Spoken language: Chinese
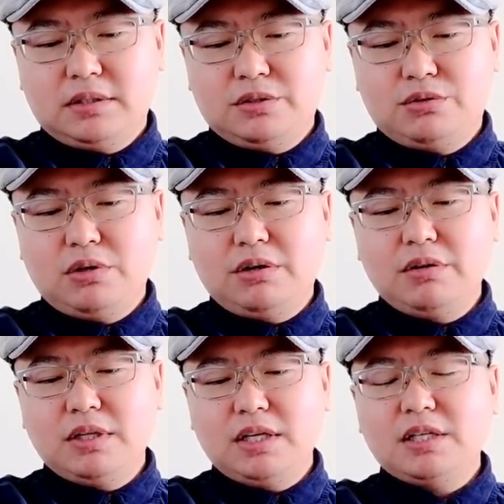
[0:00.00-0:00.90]
许庄
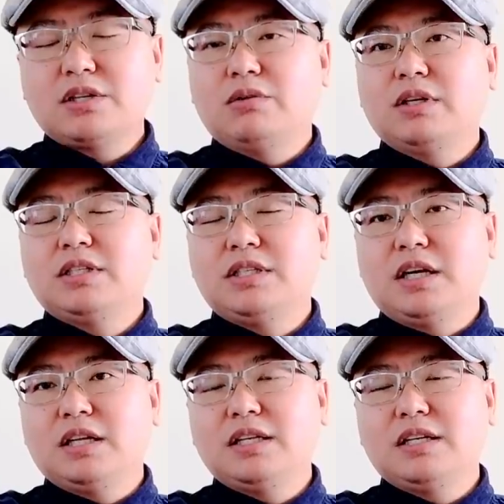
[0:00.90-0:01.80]
润呢也守着
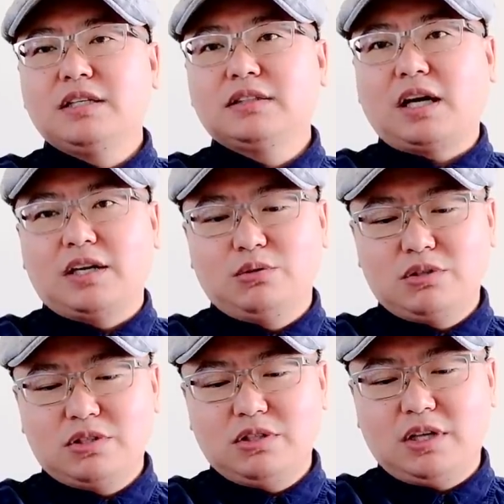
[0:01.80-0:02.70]
写了那个打油
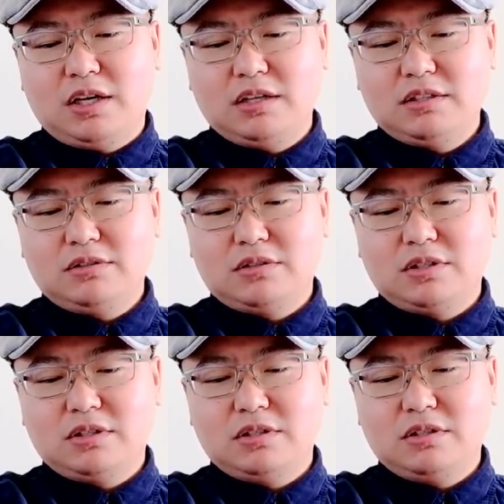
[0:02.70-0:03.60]
诗啊，就
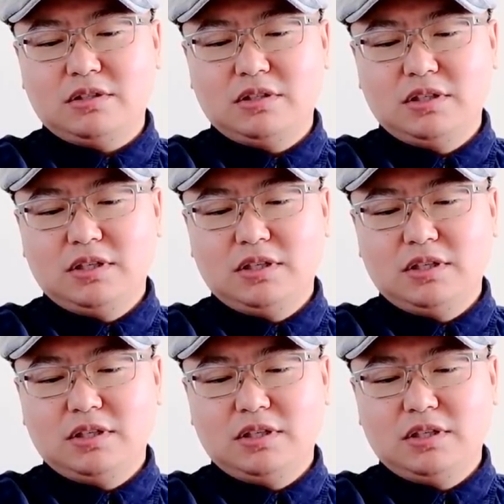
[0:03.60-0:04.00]
是